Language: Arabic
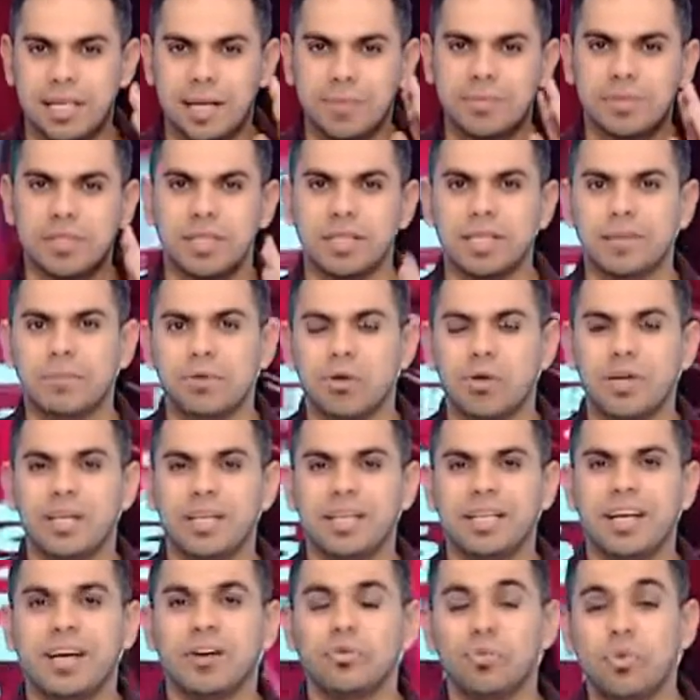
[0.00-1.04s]
اسلام صادق بيقول لي
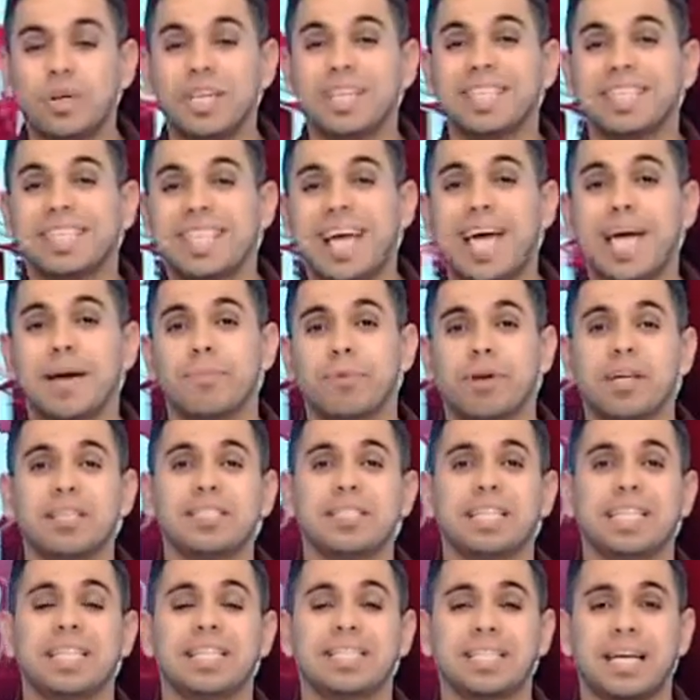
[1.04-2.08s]
ان عضويه نائب
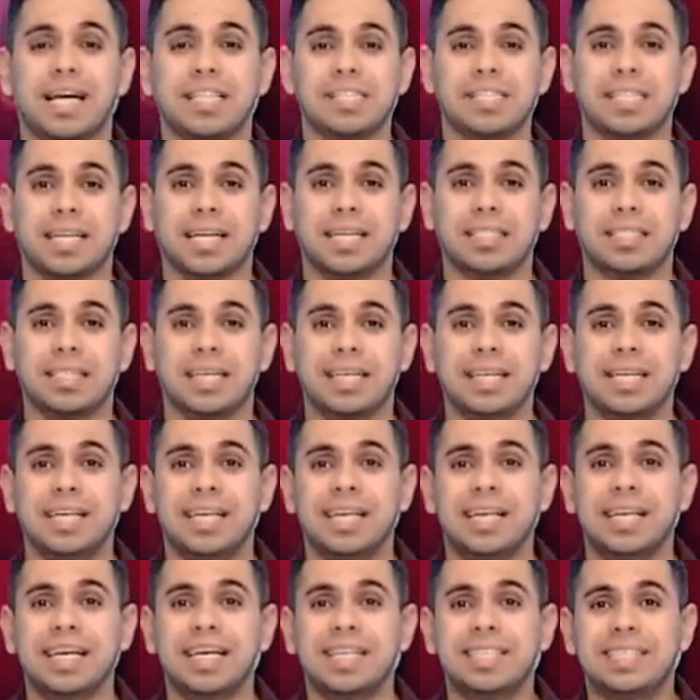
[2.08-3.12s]
رئيس نادي الاتحاد السكندري
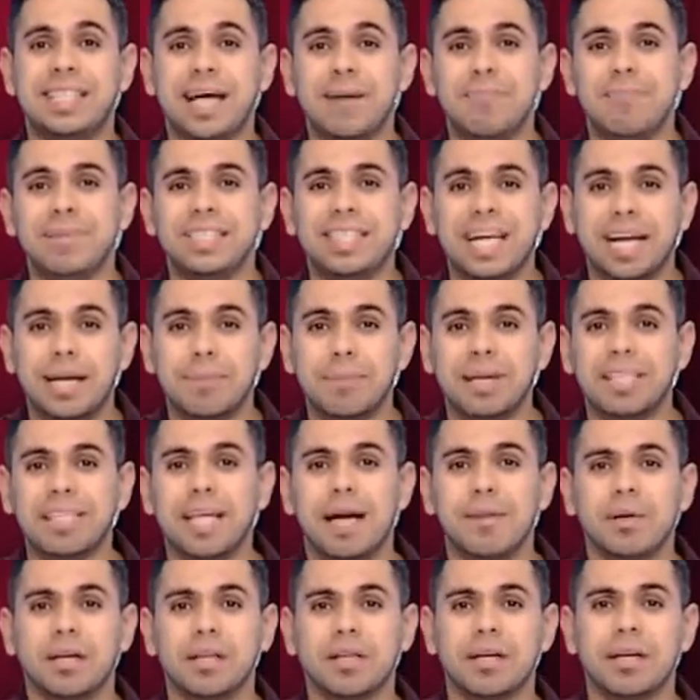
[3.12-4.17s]
تم
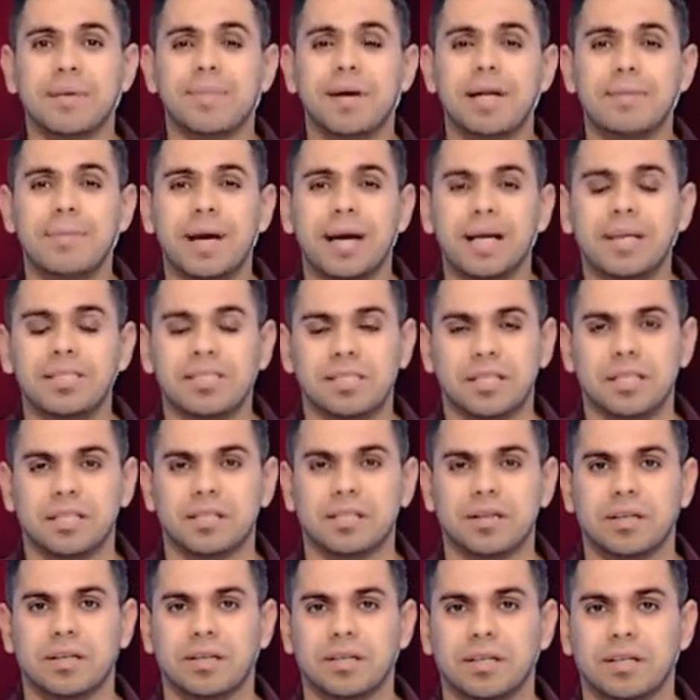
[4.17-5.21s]
تجميدها من قبل مجلس
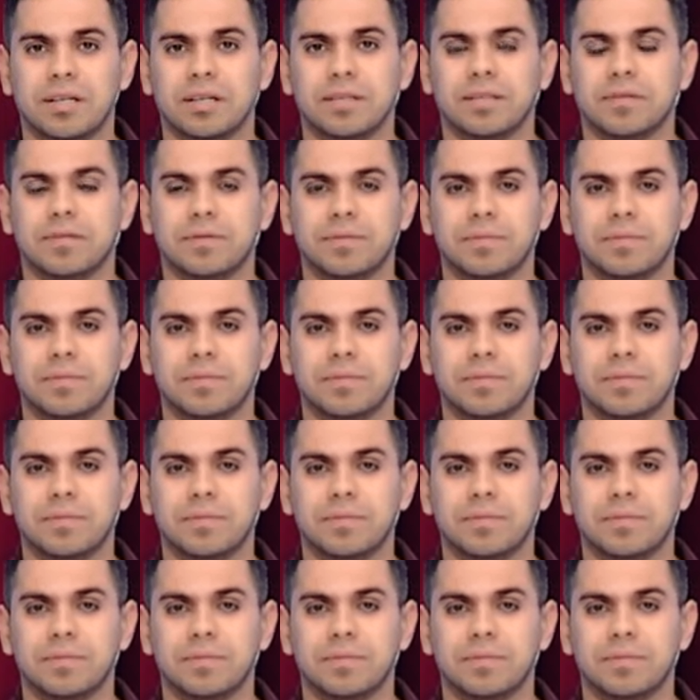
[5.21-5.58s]
الاداره